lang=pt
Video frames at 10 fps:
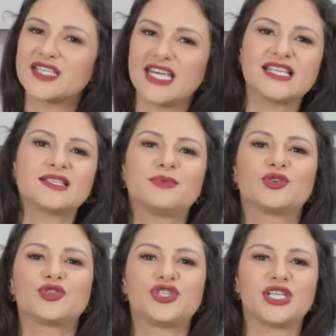15
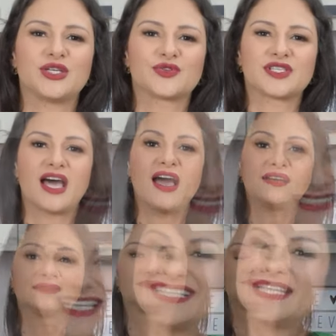minutinhos,
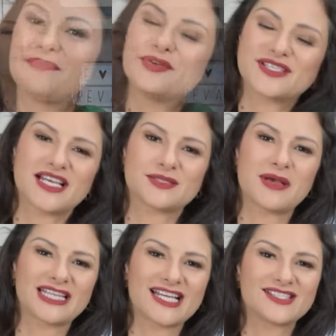tá? Depois que as
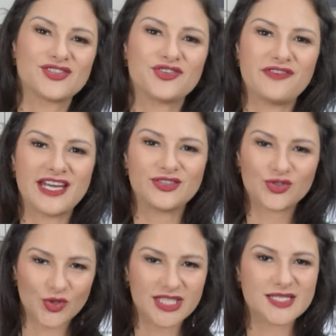batatas estiverem
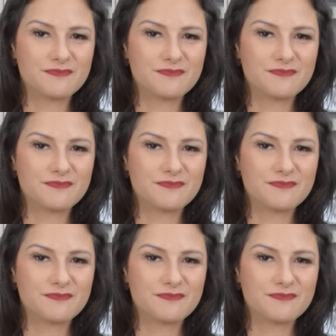todas